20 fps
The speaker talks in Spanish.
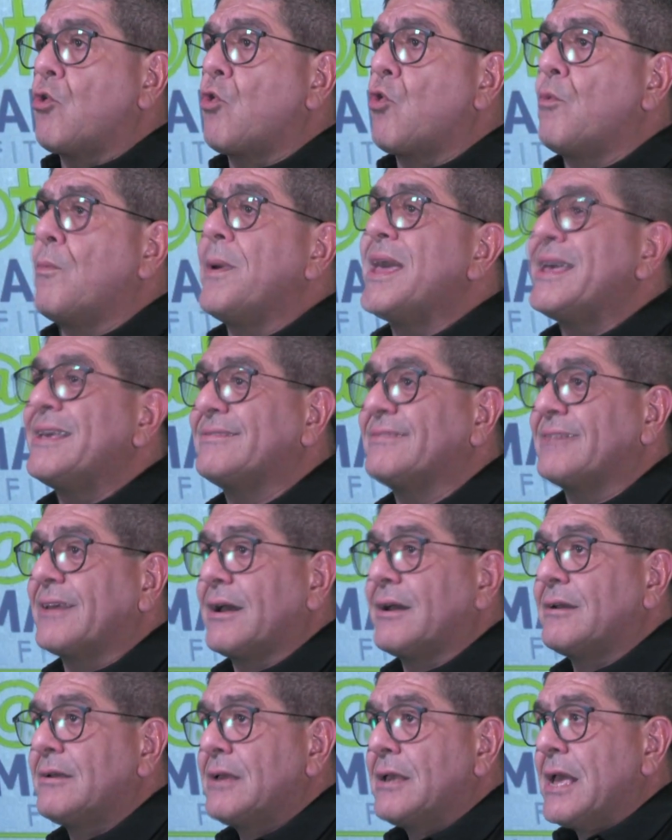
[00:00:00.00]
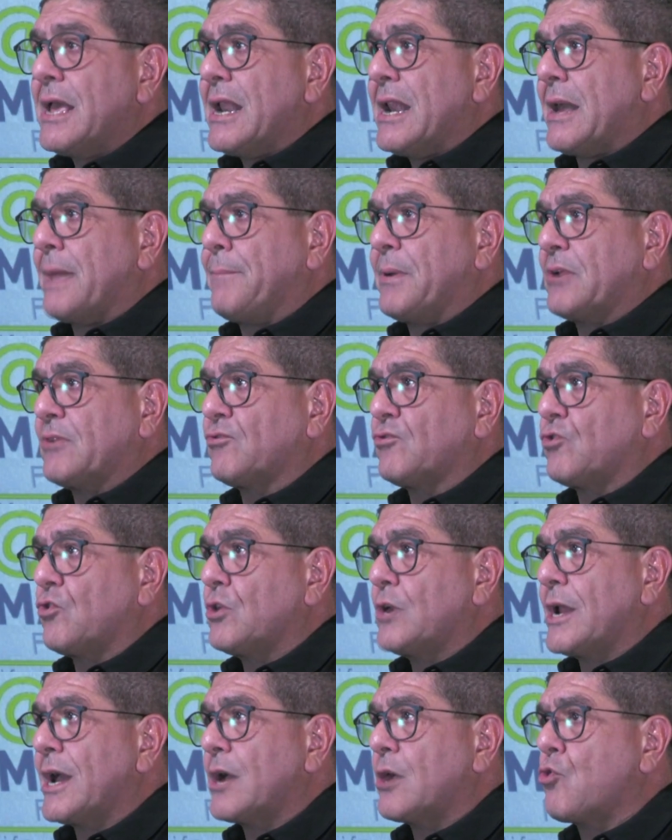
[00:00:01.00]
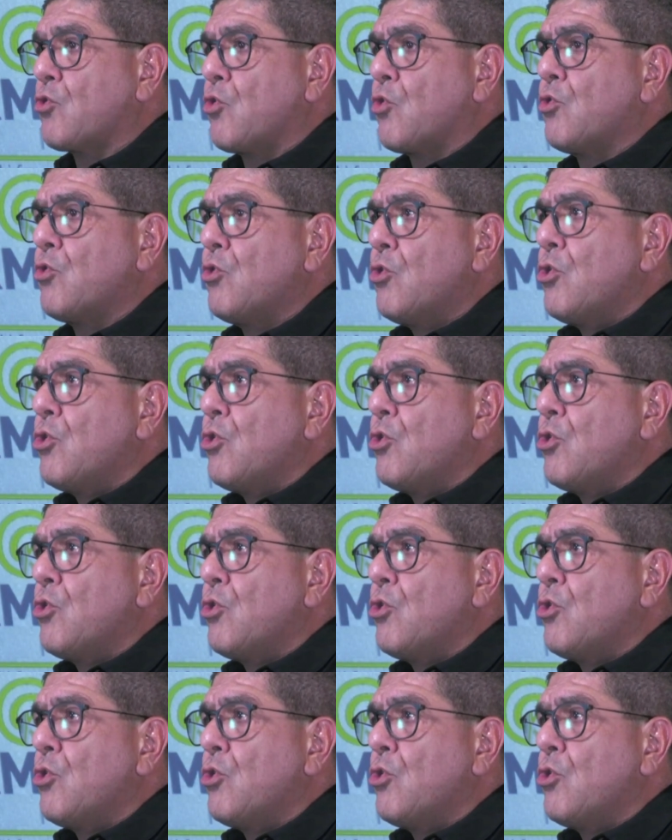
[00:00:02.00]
obesa, la persona con